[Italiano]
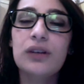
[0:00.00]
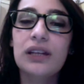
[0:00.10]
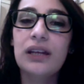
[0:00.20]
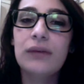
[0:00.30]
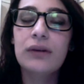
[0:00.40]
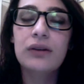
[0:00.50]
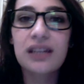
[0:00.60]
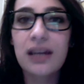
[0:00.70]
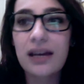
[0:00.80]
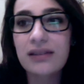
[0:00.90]
ed è una cosa
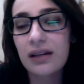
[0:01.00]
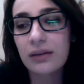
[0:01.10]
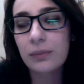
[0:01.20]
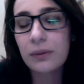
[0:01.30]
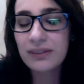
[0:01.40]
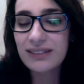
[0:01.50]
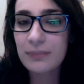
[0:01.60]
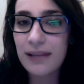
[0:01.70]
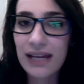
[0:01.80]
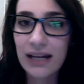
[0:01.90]
che è, è, completamente
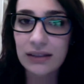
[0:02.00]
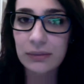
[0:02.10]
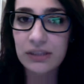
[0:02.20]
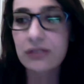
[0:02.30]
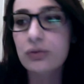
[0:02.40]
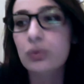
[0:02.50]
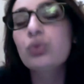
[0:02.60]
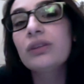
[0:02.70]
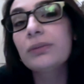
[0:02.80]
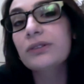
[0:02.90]
sbagliata perché adesso
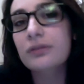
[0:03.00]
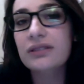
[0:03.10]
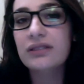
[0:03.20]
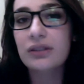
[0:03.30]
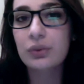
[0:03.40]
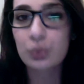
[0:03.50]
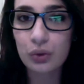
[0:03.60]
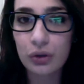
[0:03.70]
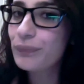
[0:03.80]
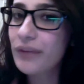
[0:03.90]
tutti possono essere
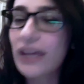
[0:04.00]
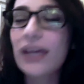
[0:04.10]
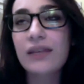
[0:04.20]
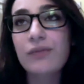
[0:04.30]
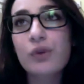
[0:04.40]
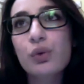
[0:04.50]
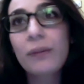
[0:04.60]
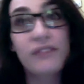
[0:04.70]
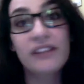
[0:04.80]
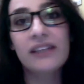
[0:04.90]
tutto. E
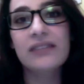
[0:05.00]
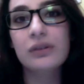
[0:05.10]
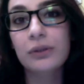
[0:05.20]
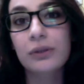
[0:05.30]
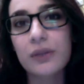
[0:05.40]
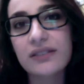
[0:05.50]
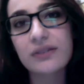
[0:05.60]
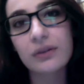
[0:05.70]
YouTube è fantastico per questo,